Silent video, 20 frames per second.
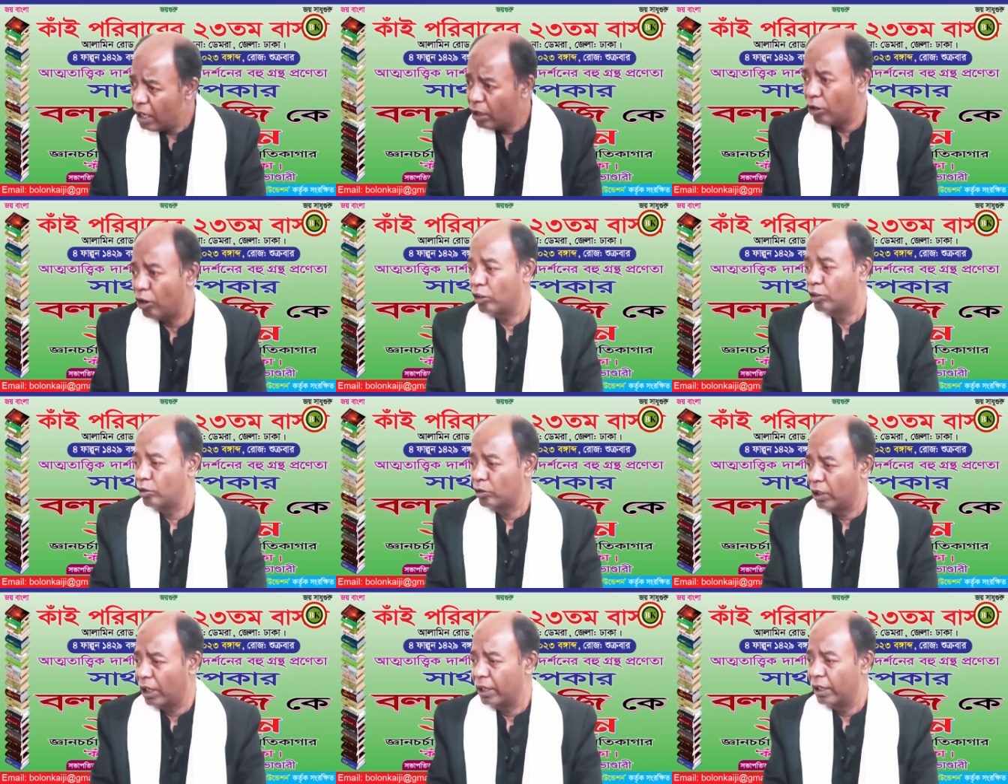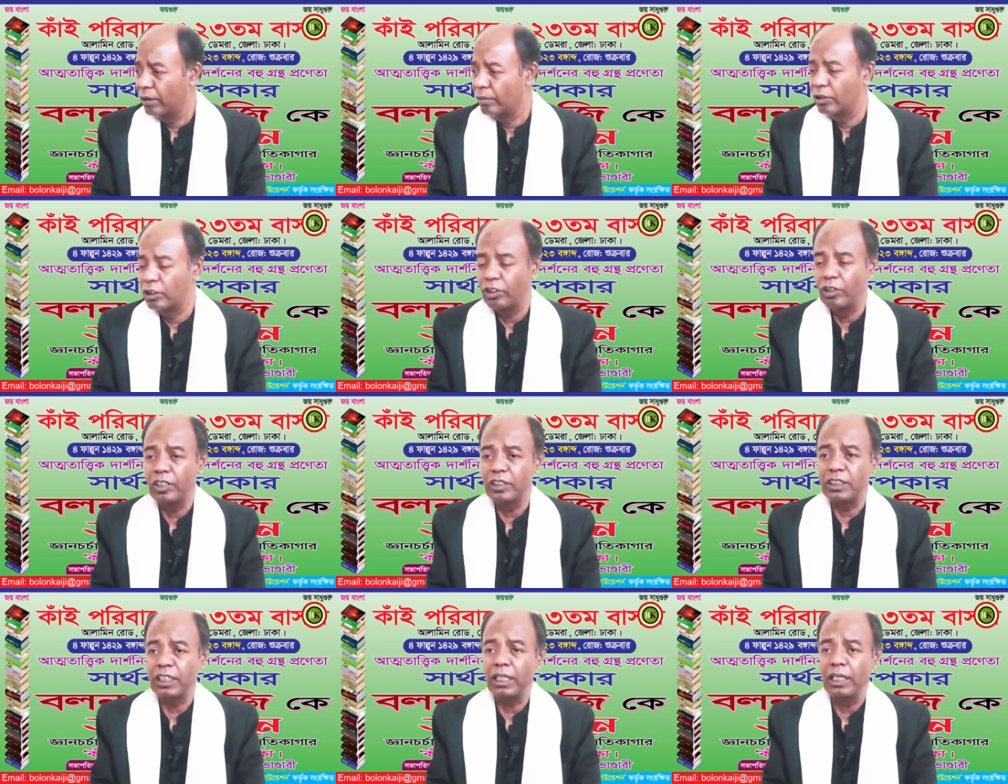এই গ্রন্থটা নির্মিত
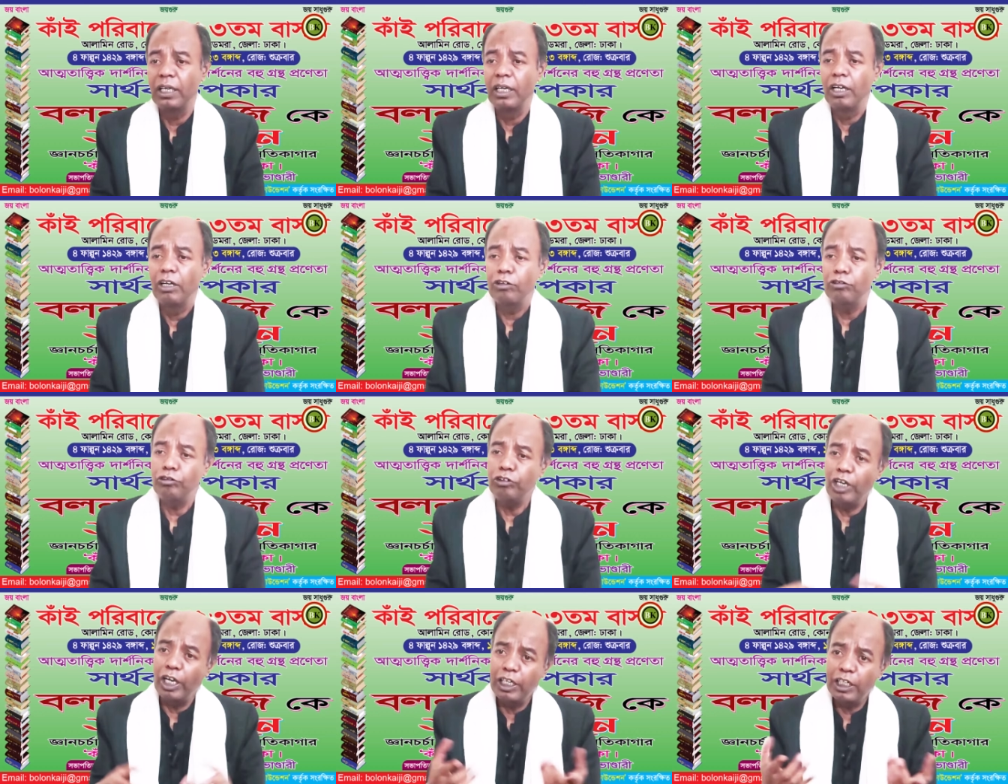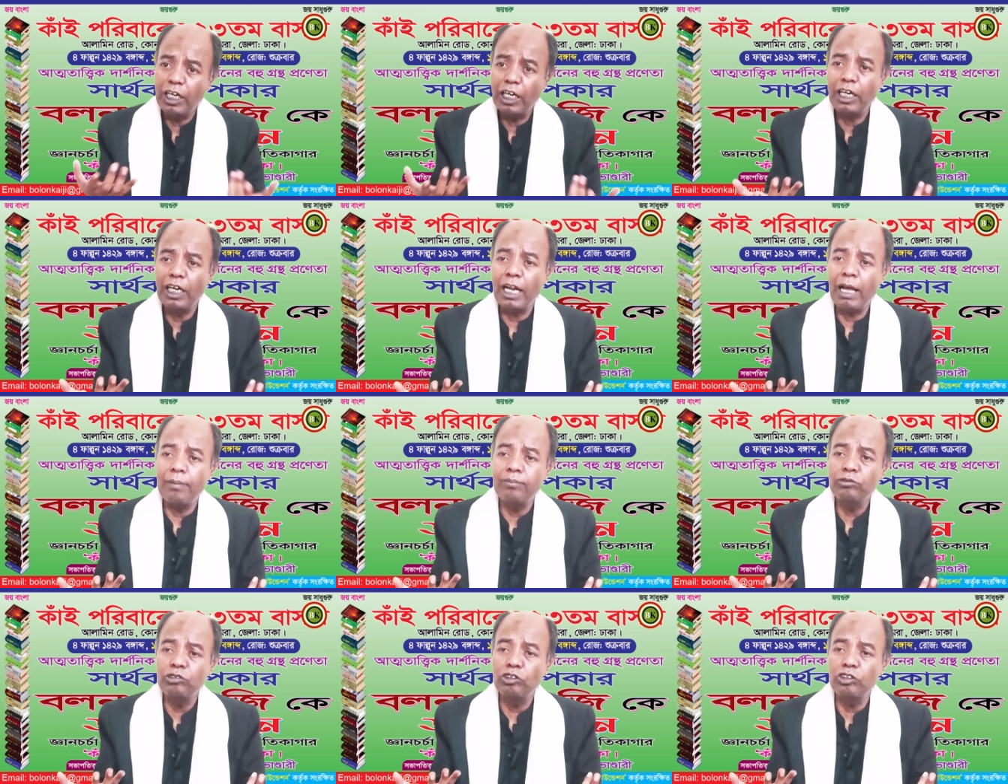হয়েছে তো এইটার
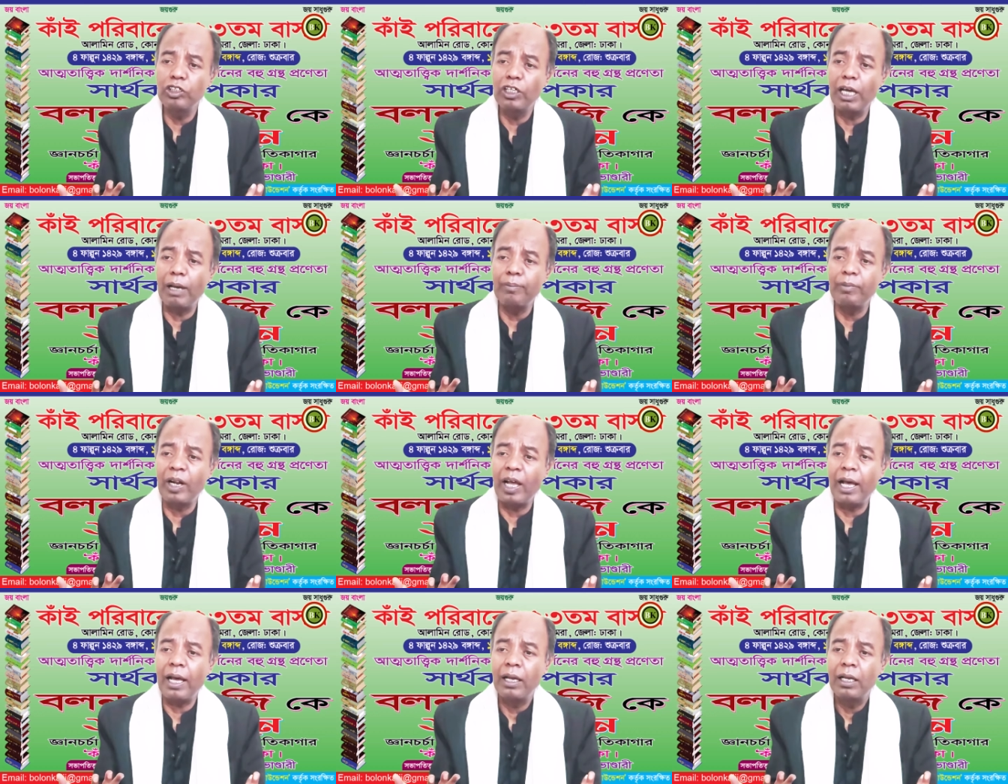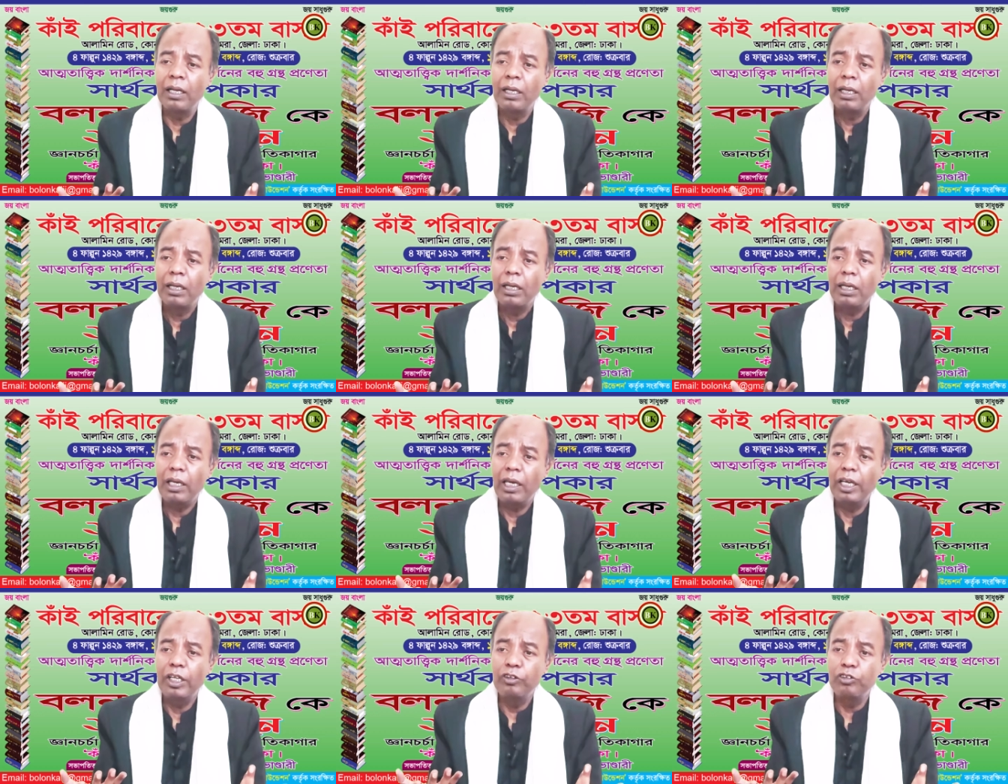নাম যদি আমরা
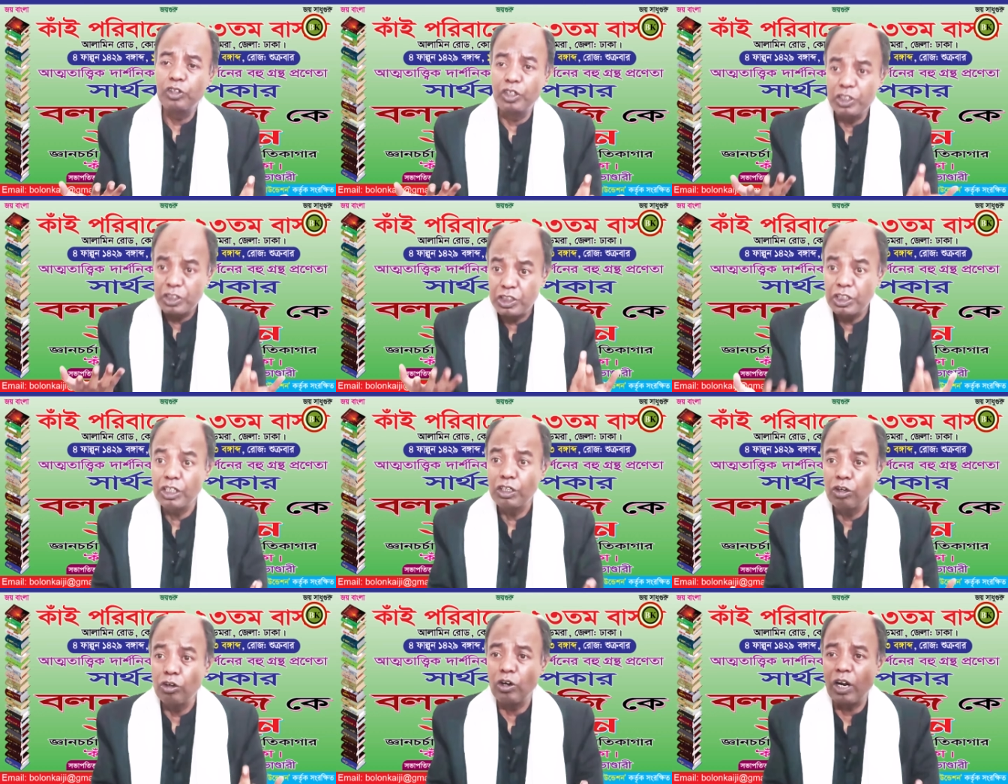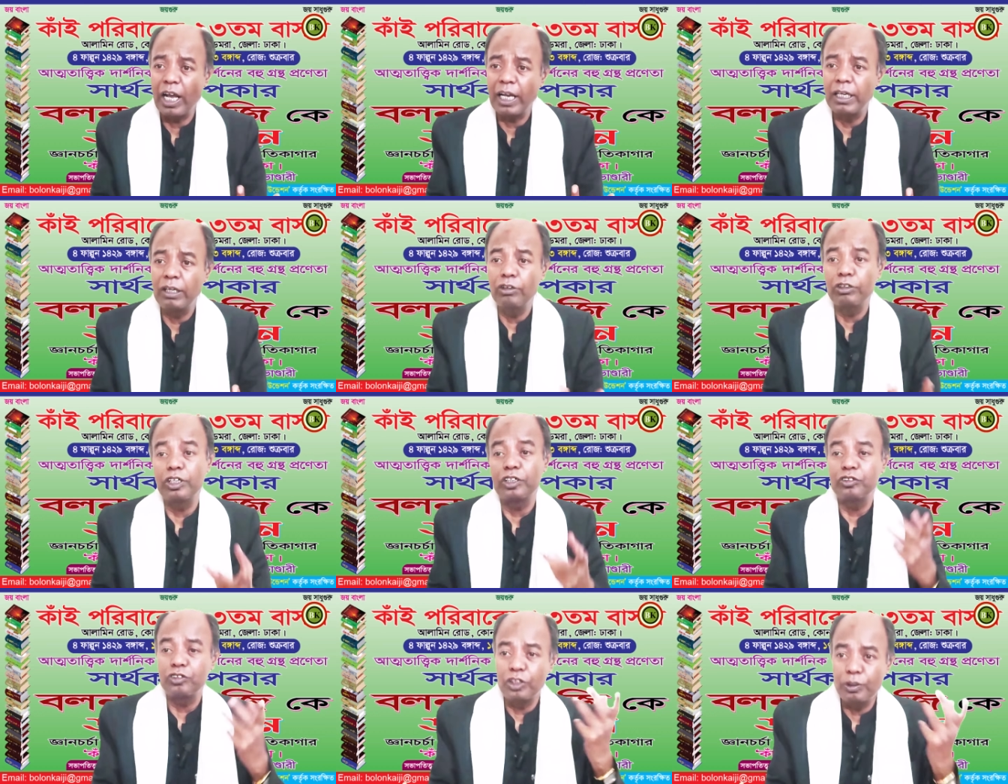এই ত্রিশৃঙ্গ রাখি
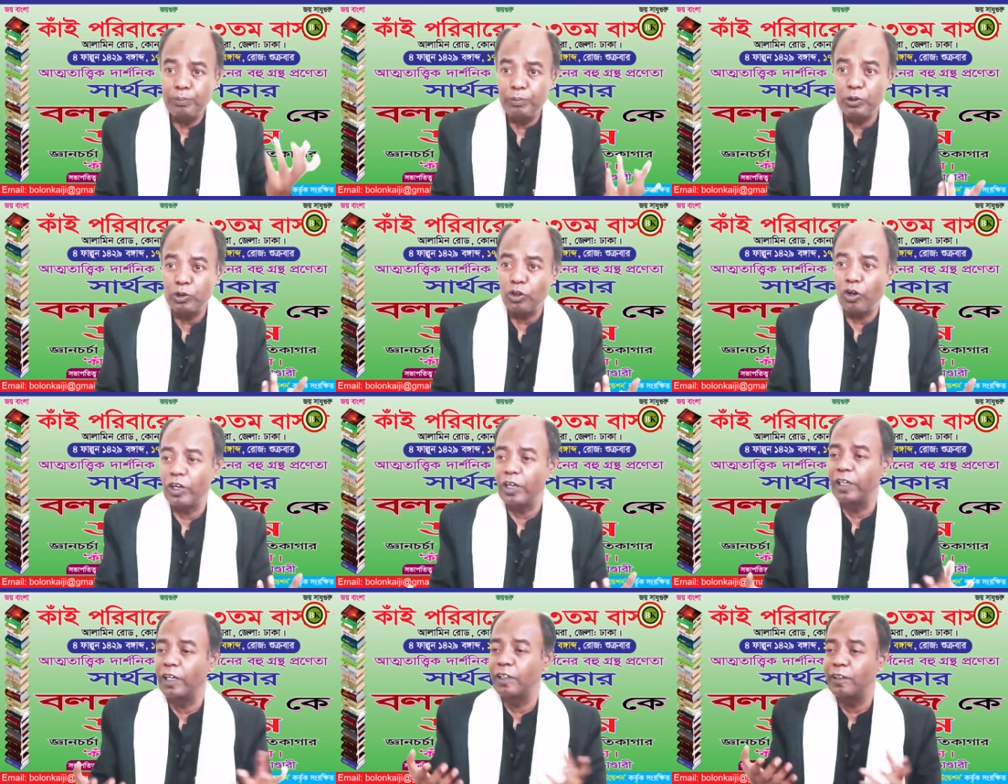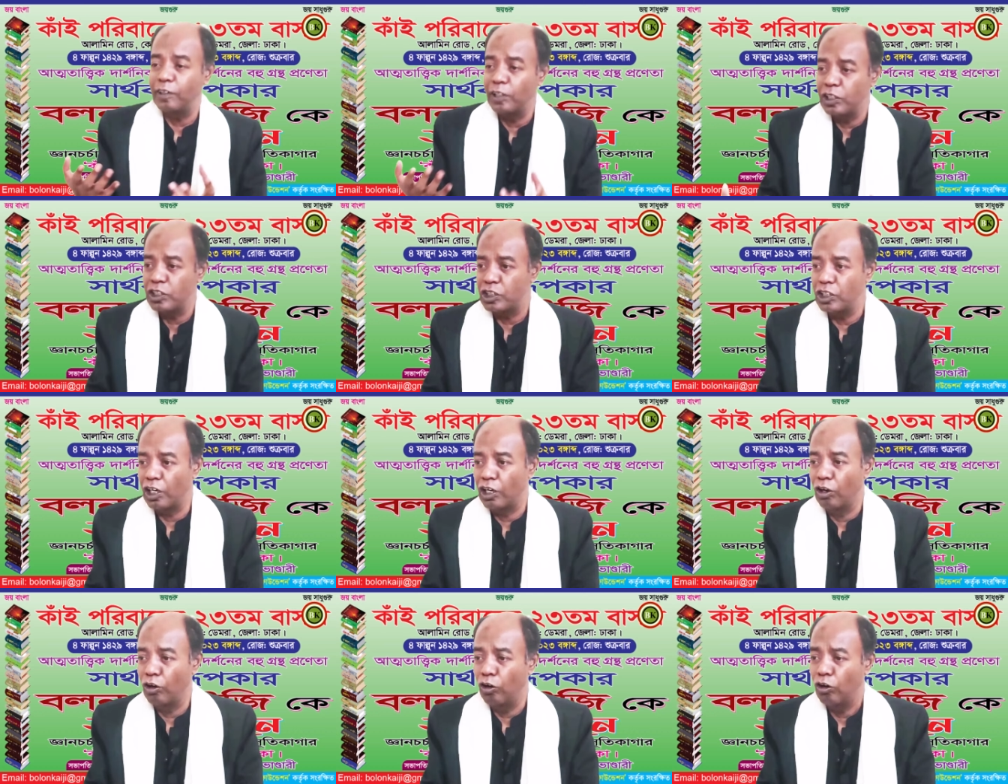ওইটা ত্রিপিটক এটা
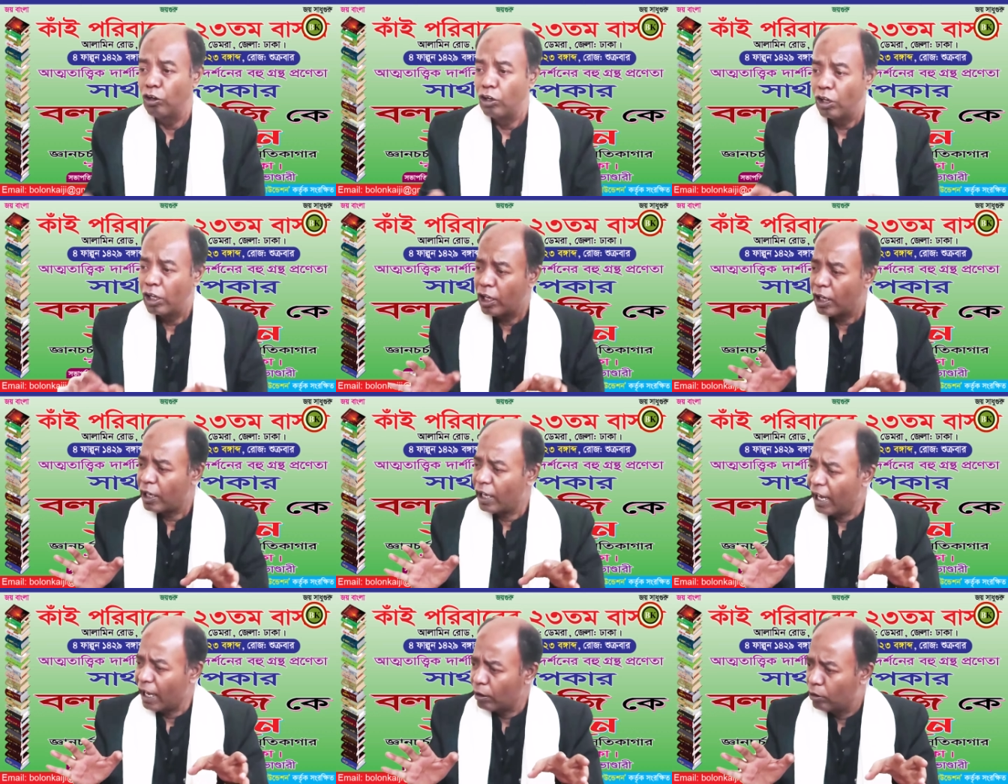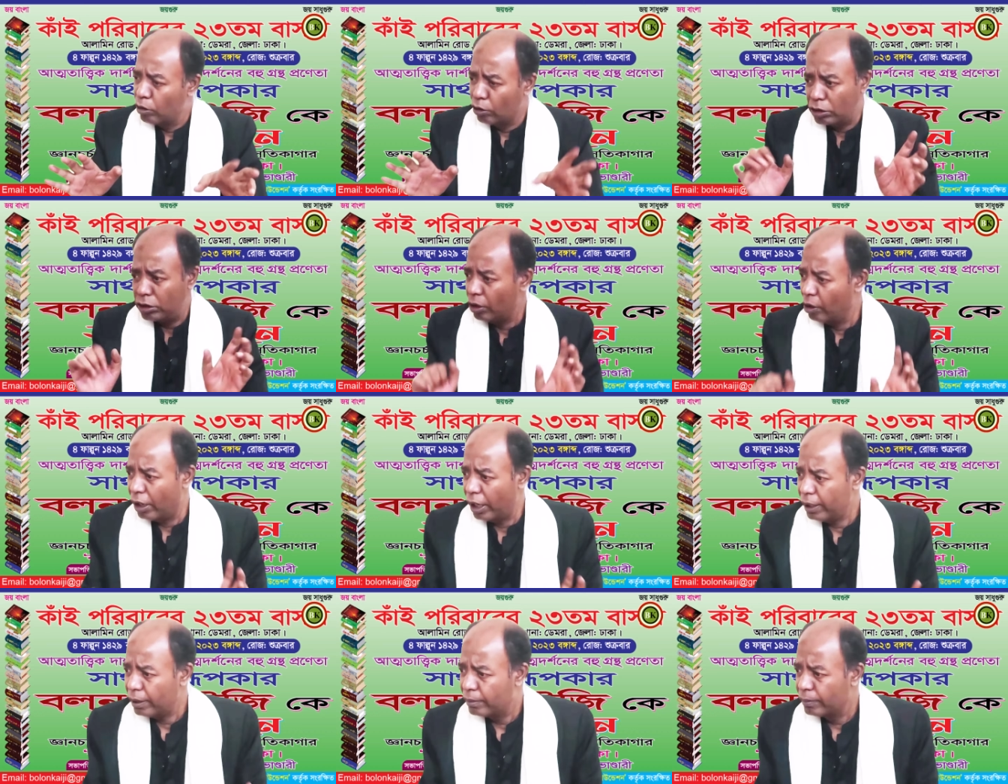ত্রিশৃঙ্গ কার ক্ষতি
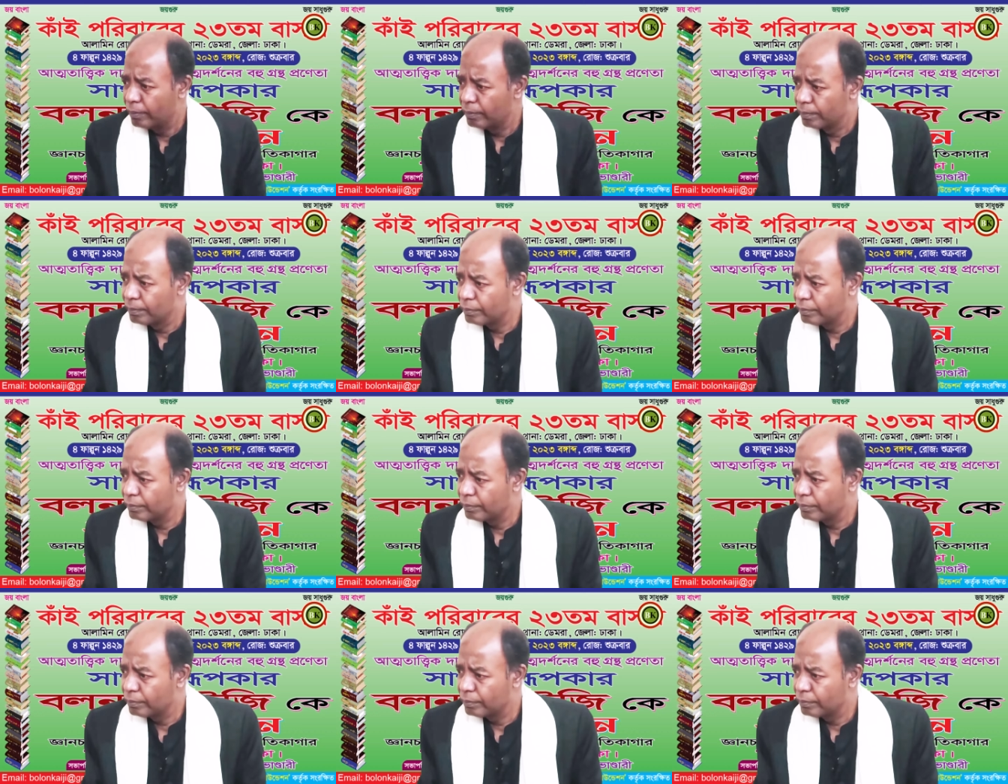হয়